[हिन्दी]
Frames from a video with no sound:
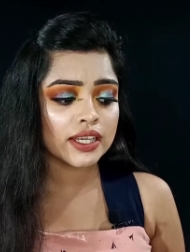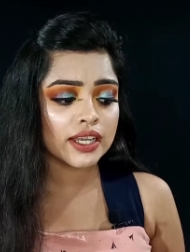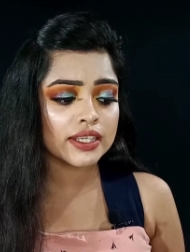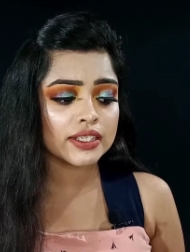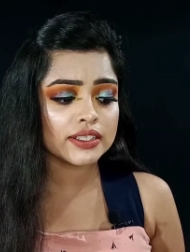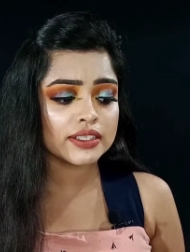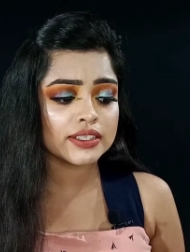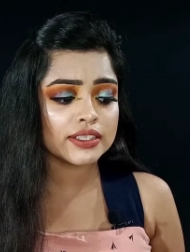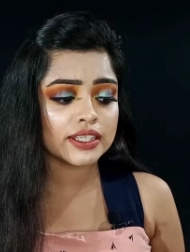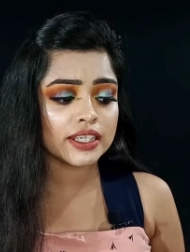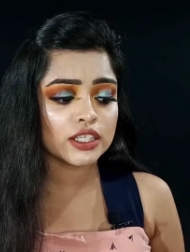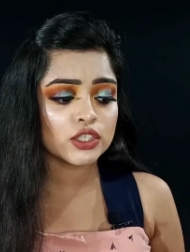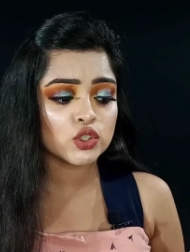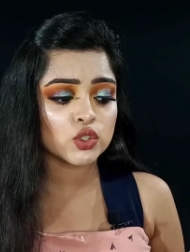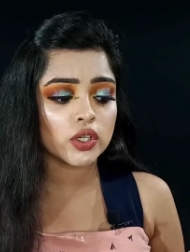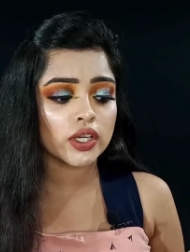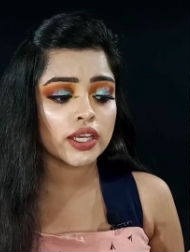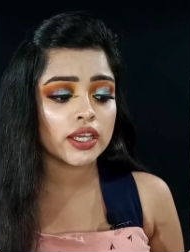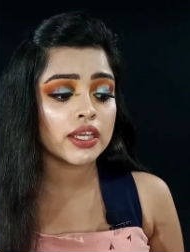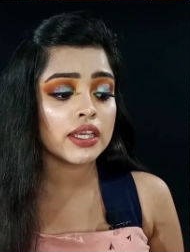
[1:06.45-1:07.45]
एंड ये
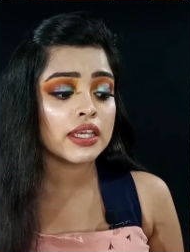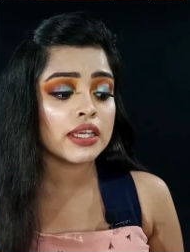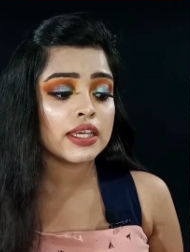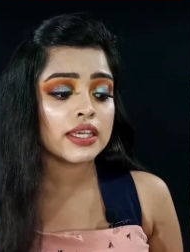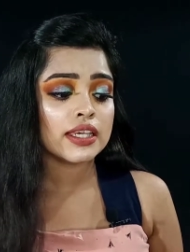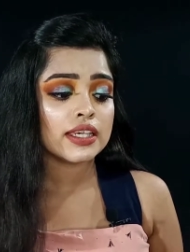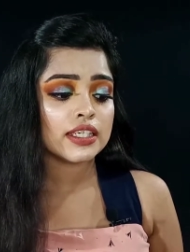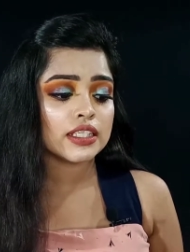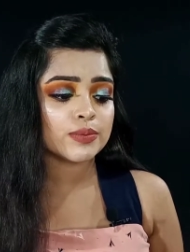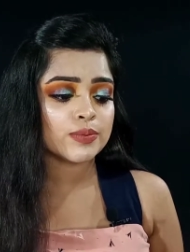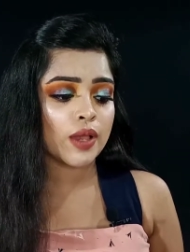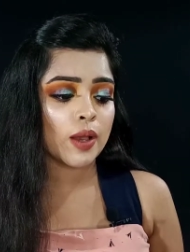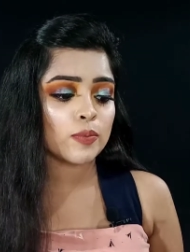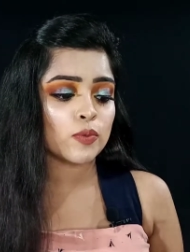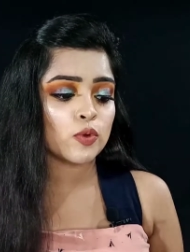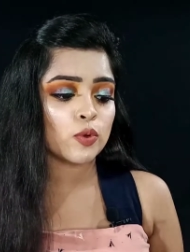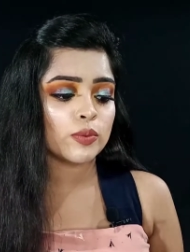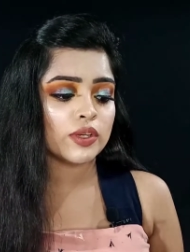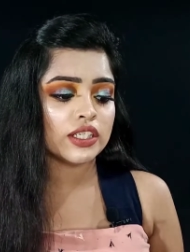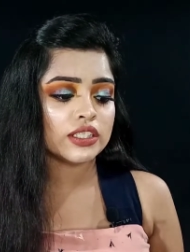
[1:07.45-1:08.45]
जो है इसमें
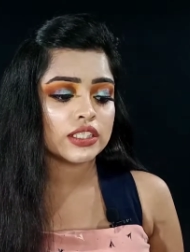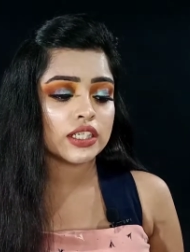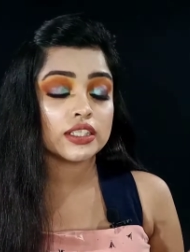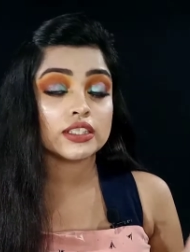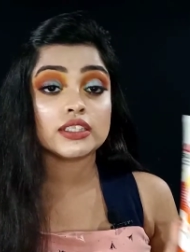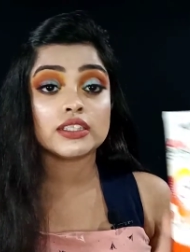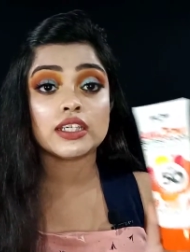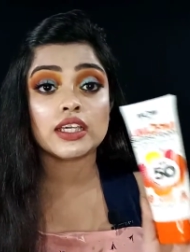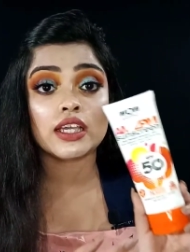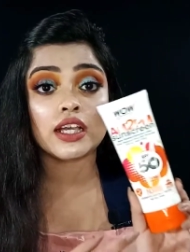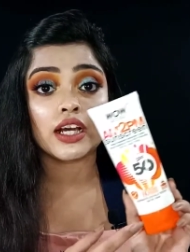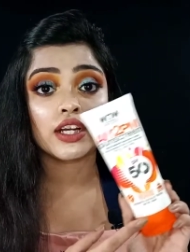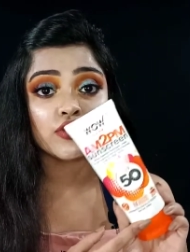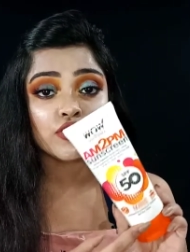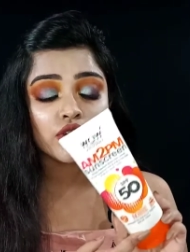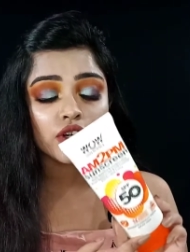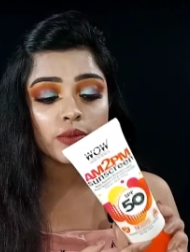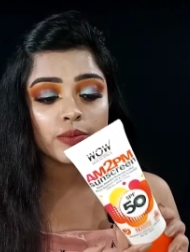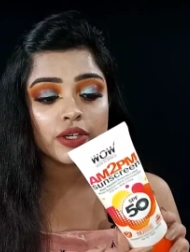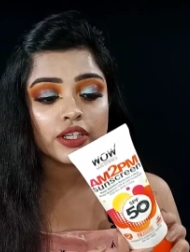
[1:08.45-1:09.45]
आपको मिल जाती है
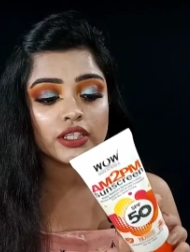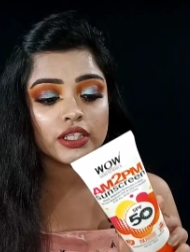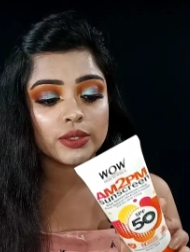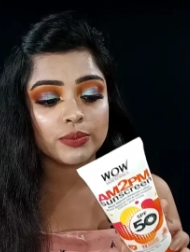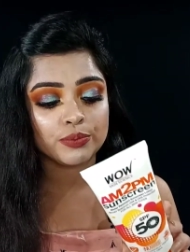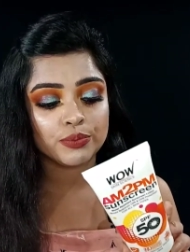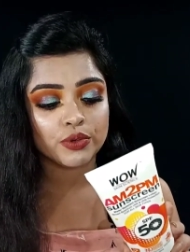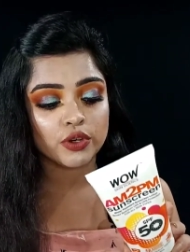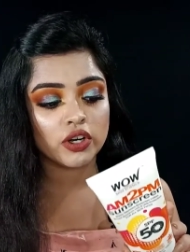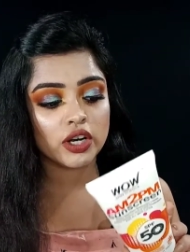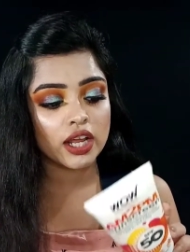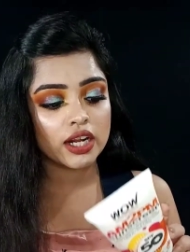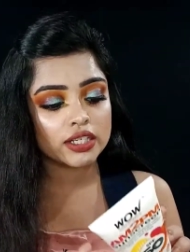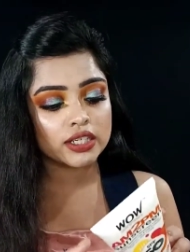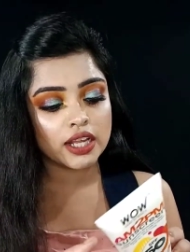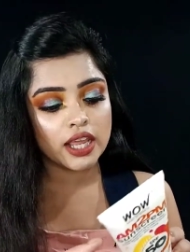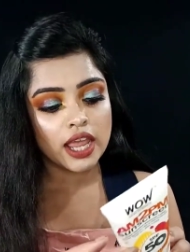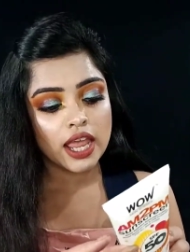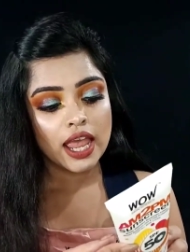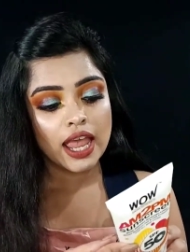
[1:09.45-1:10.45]
हंड्रेड एम की
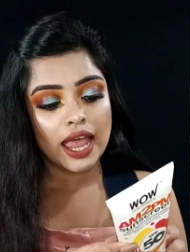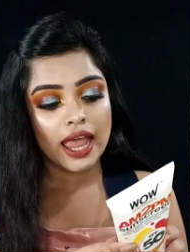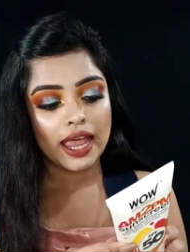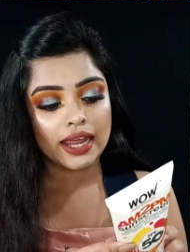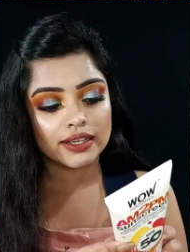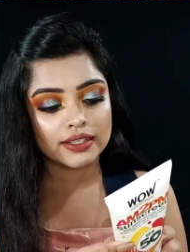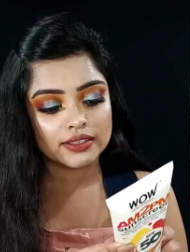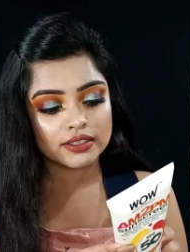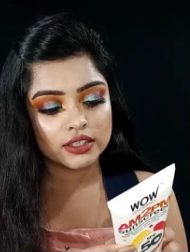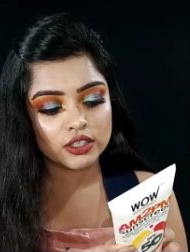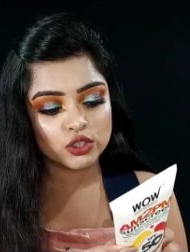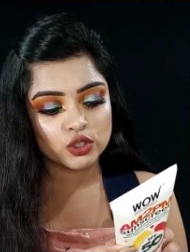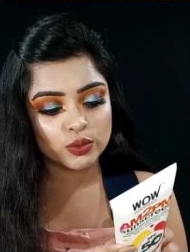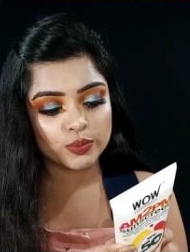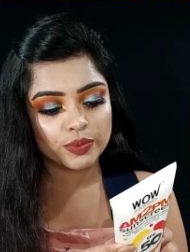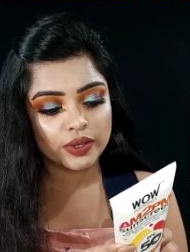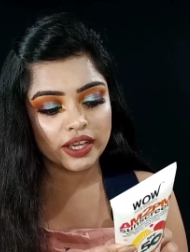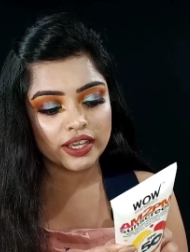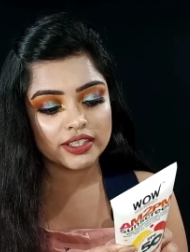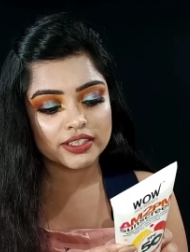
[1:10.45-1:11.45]
प्रोडक्ट एंड इसकी जो
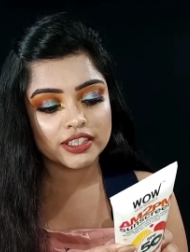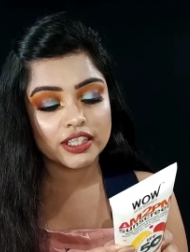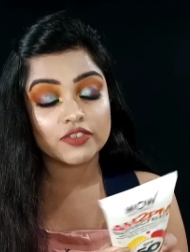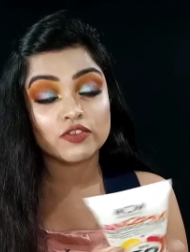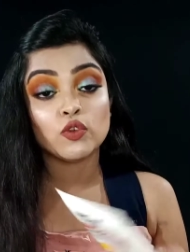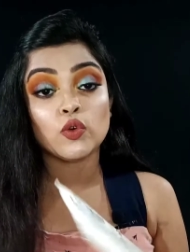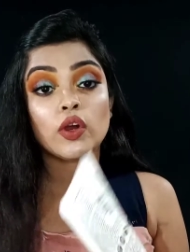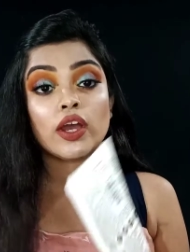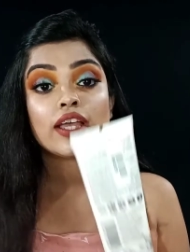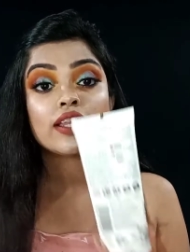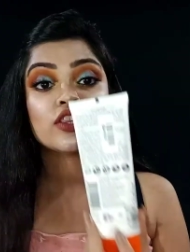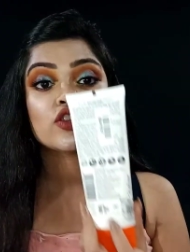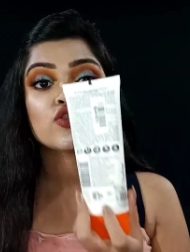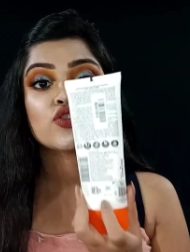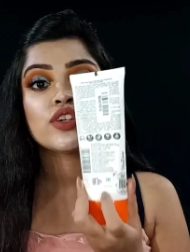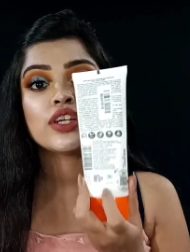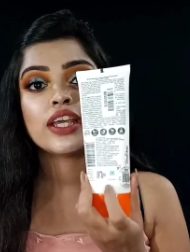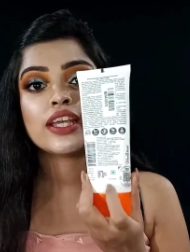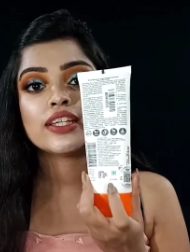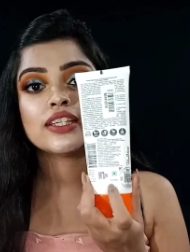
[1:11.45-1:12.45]
प्राइस है वो है
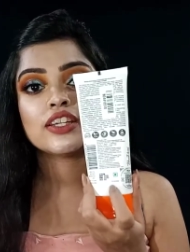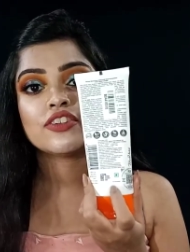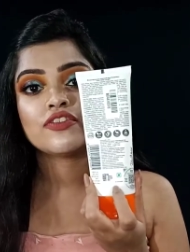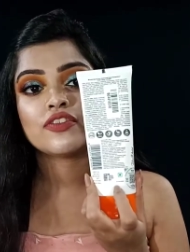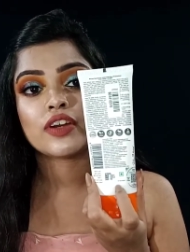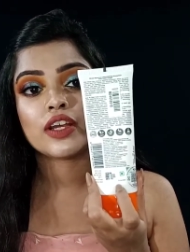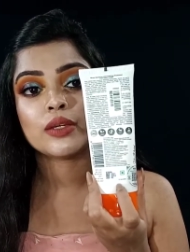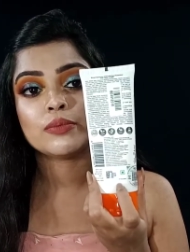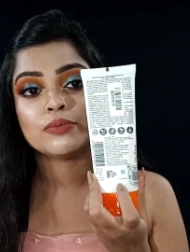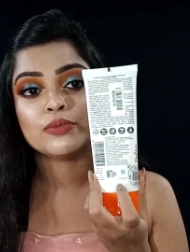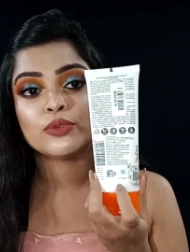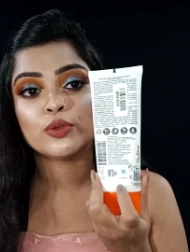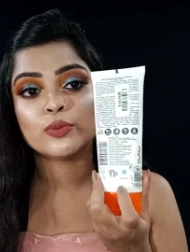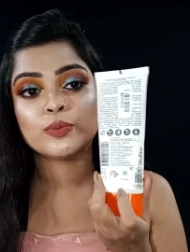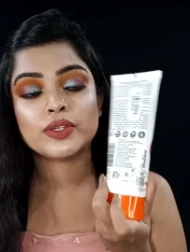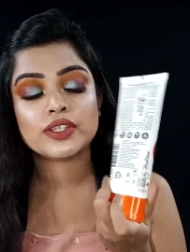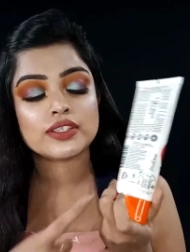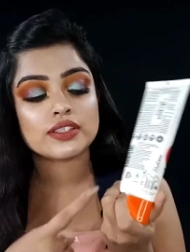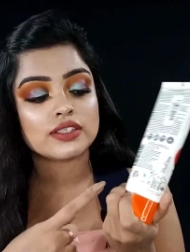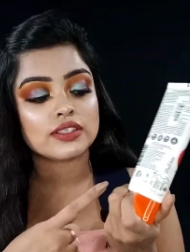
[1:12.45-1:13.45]
थ्री एटी फाइव
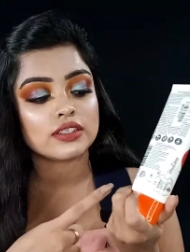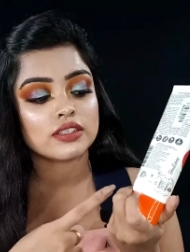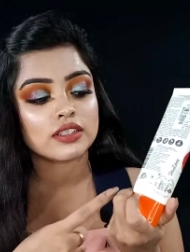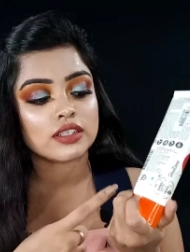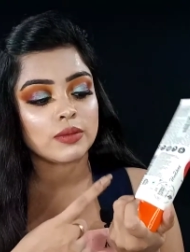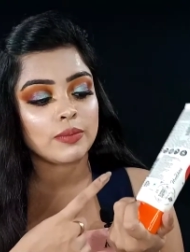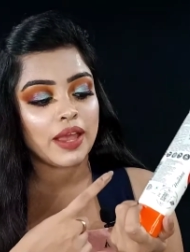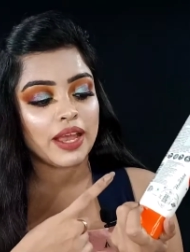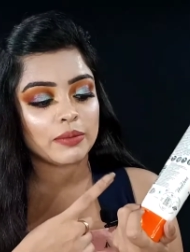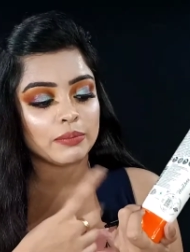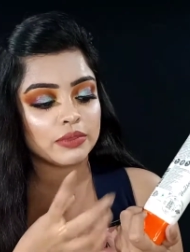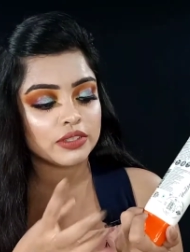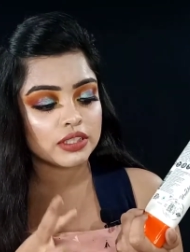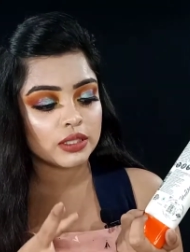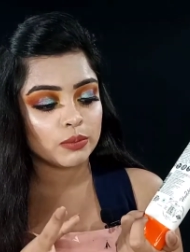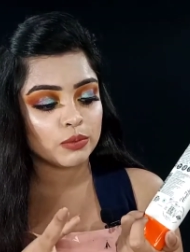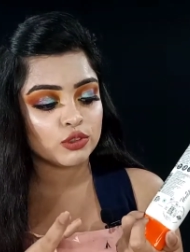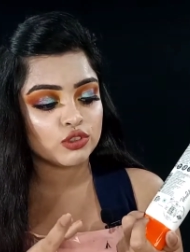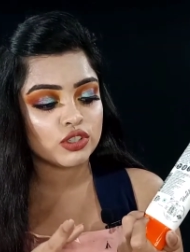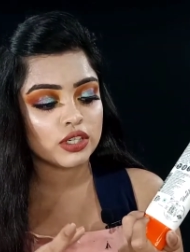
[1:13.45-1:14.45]
रुपीज़ इसके बैक में
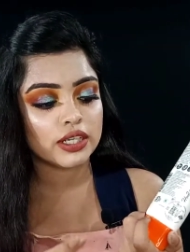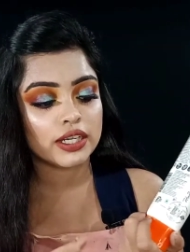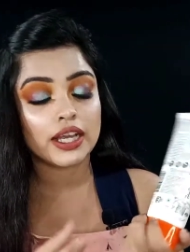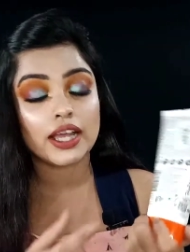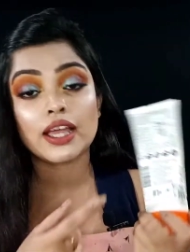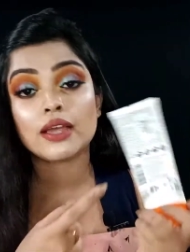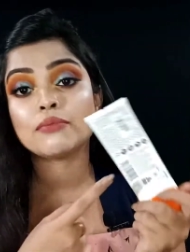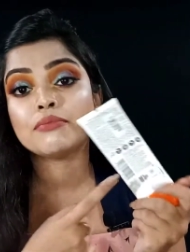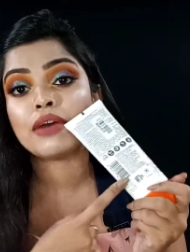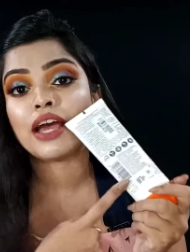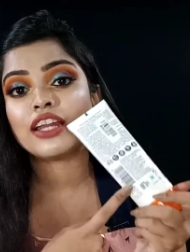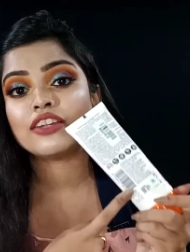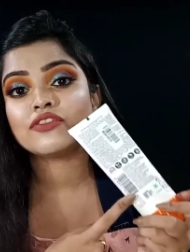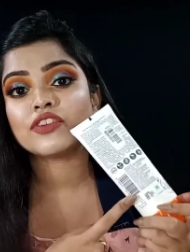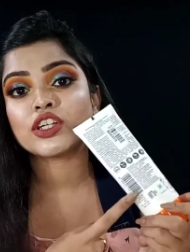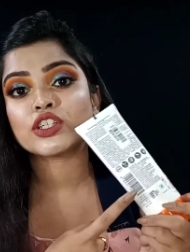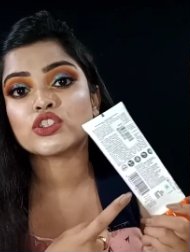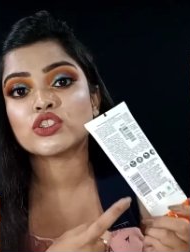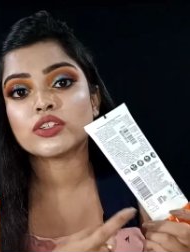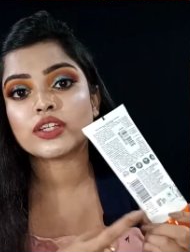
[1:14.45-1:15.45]
सब कुछ लिखा है
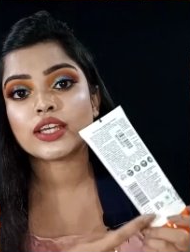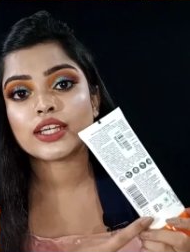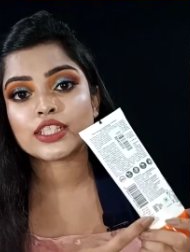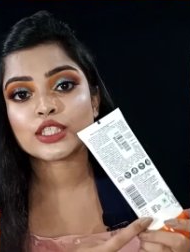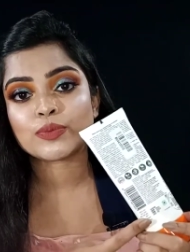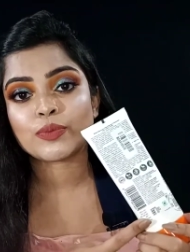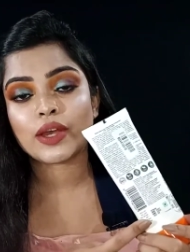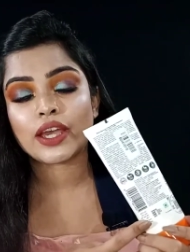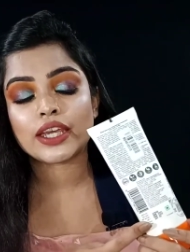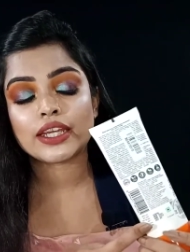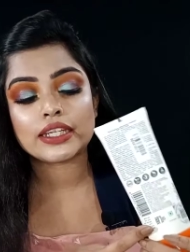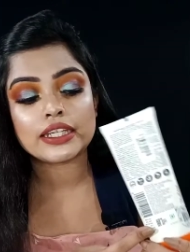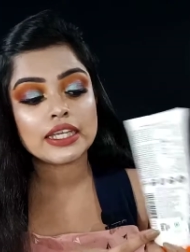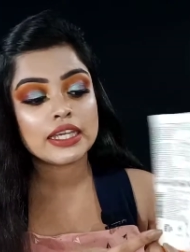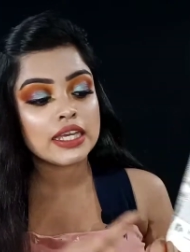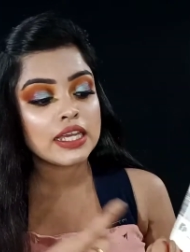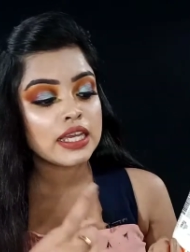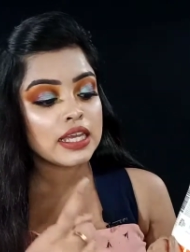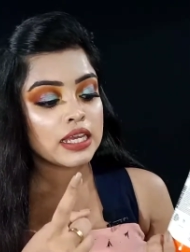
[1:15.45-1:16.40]
मैन्युफैक्चरिंग एक्सपायरी